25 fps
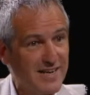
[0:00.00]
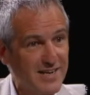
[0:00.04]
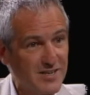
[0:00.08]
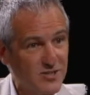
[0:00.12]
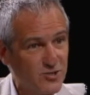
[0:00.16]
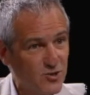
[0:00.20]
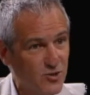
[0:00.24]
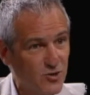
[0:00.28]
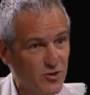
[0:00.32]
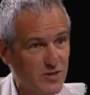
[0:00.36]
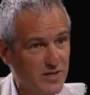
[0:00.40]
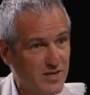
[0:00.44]

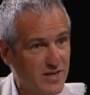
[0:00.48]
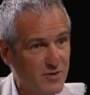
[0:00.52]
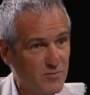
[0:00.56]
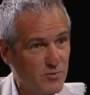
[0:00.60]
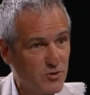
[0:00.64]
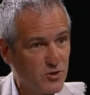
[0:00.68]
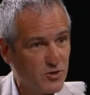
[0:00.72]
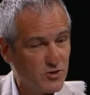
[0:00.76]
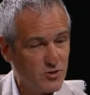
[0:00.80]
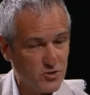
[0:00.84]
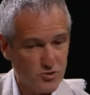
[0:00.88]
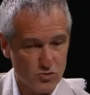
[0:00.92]
gasoil, nada
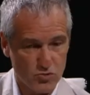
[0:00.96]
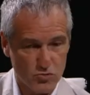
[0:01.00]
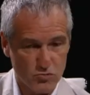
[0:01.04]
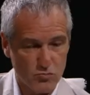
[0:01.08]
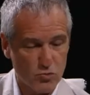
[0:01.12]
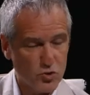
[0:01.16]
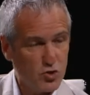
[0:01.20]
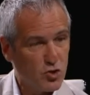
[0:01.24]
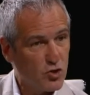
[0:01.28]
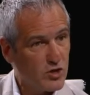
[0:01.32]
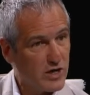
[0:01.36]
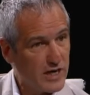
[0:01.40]
por el estilo, es un
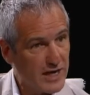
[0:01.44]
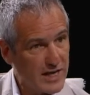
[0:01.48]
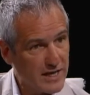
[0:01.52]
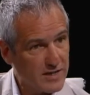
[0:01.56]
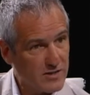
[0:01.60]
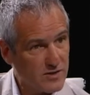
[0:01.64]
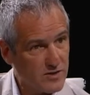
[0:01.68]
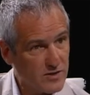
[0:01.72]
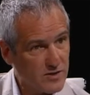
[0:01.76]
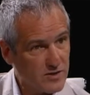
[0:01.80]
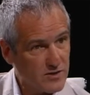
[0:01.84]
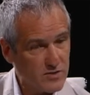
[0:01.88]
motor
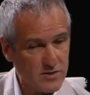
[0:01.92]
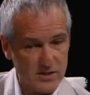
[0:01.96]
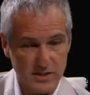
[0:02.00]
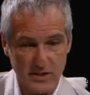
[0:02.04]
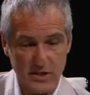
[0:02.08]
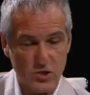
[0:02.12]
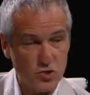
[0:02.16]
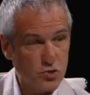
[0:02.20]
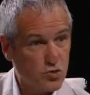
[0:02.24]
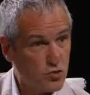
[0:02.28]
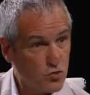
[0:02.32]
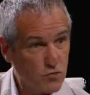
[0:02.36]
eléctrico que se
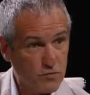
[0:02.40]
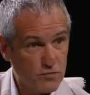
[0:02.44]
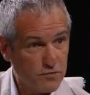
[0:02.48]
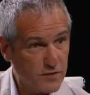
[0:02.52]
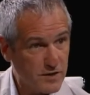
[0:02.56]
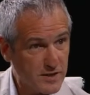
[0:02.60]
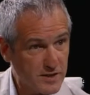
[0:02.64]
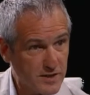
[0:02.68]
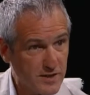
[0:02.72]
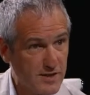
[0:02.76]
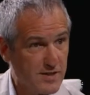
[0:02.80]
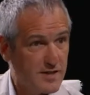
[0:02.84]

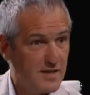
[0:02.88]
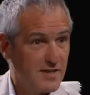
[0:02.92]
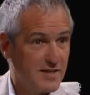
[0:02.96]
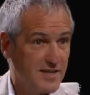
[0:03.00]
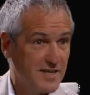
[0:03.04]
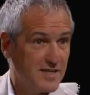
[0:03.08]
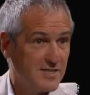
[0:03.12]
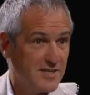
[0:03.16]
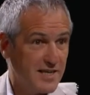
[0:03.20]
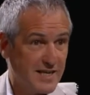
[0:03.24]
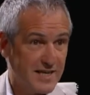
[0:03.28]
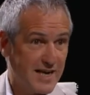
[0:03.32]
enchufa
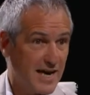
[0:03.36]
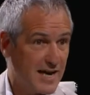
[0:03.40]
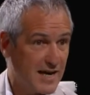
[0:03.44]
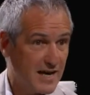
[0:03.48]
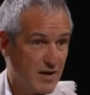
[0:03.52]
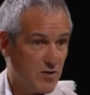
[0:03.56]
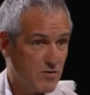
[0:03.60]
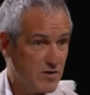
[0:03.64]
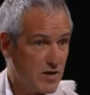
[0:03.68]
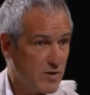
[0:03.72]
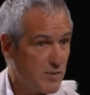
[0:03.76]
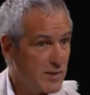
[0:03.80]
y se
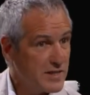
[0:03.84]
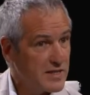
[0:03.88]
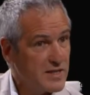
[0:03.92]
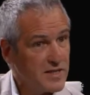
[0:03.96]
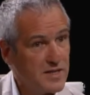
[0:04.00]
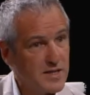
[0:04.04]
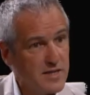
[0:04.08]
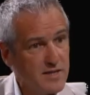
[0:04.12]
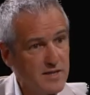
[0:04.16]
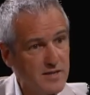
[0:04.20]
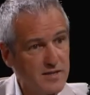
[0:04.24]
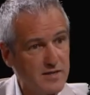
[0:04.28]
carga una
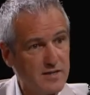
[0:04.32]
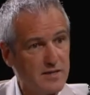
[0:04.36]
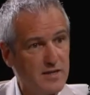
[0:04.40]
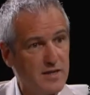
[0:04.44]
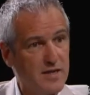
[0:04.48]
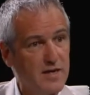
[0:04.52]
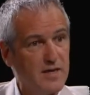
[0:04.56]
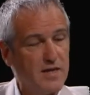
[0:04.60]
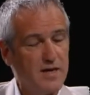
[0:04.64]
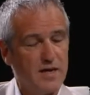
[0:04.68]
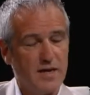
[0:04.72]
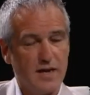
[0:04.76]
batería
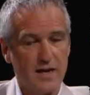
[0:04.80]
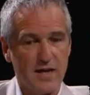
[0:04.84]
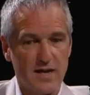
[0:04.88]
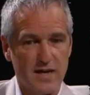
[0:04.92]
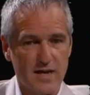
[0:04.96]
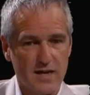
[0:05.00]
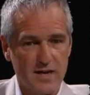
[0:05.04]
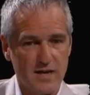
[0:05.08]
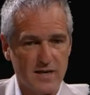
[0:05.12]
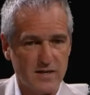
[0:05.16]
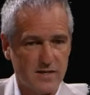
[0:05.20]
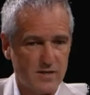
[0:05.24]

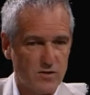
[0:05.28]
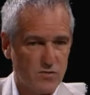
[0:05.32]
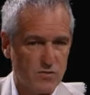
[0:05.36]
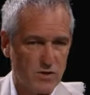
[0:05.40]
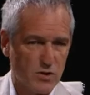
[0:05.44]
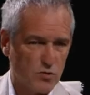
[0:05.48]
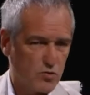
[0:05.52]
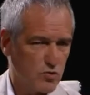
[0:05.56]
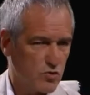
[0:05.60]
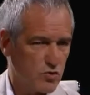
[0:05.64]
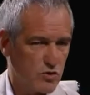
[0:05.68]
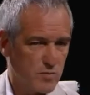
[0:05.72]
eh, y tiene una
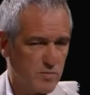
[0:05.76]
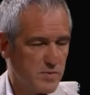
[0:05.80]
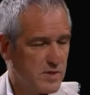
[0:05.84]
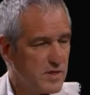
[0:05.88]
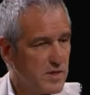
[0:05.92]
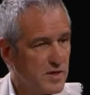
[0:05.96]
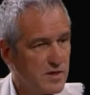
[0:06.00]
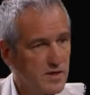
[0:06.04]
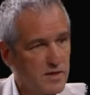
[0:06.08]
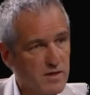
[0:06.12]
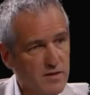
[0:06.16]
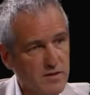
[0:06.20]

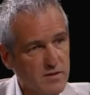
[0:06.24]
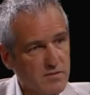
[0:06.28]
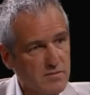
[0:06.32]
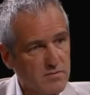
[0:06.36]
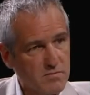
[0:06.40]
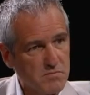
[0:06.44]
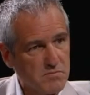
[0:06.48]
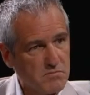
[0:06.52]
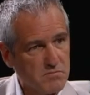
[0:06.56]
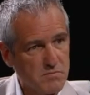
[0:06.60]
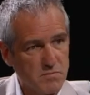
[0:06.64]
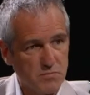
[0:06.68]
autonomía de,
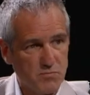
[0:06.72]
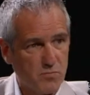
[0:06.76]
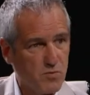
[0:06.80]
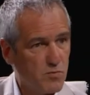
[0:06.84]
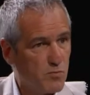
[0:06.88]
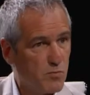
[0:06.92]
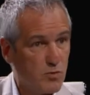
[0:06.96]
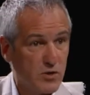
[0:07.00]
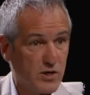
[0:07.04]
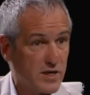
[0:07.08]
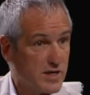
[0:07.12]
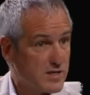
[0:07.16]

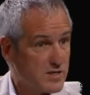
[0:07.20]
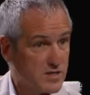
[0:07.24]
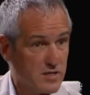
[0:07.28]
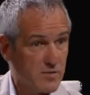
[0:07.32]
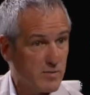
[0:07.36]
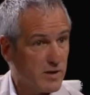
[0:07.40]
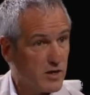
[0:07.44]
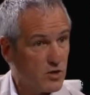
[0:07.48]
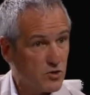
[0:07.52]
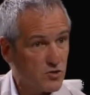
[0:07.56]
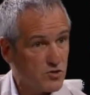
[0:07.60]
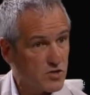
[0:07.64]
por
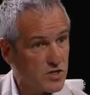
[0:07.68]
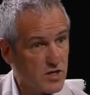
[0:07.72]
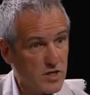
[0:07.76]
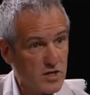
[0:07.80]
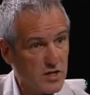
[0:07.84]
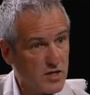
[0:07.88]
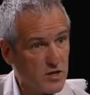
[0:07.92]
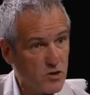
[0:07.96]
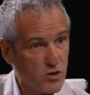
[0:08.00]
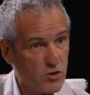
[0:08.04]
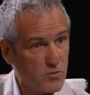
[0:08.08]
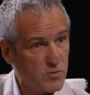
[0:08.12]
encima de los 100
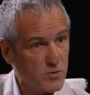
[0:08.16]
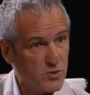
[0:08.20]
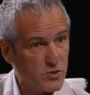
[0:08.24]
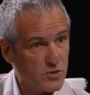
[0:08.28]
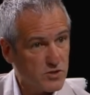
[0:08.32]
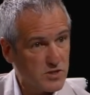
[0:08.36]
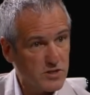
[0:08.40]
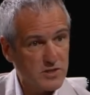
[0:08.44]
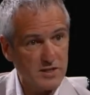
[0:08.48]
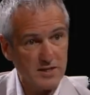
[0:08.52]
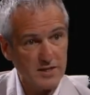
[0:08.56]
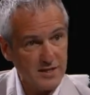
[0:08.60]

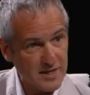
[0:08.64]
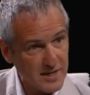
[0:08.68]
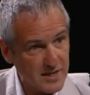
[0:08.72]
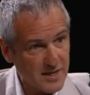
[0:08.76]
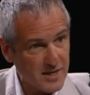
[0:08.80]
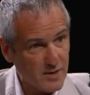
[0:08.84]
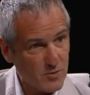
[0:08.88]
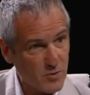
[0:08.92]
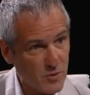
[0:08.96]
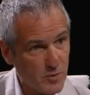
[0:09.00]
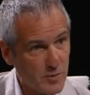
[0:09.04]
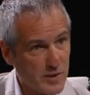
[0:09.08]
kilómetros hasta tener
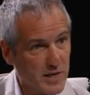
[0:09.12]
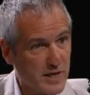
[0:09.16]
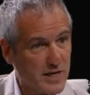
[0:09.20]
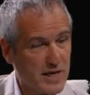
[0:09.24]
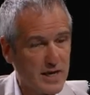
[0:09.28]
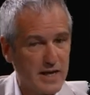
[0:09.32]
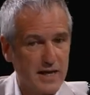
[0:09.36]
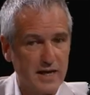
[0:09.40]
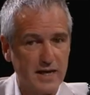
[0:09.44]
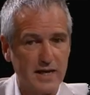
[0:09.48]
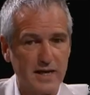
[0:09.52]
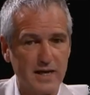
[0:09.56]
que volver a
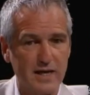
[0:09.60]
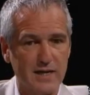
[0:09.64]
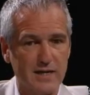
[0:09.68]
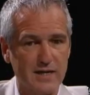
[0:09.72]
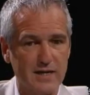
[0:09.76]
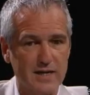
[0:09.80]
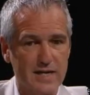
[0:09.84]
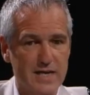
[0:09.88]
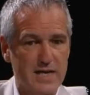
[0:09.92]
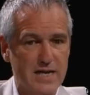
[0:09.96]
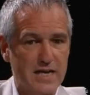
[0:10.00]
cargarla,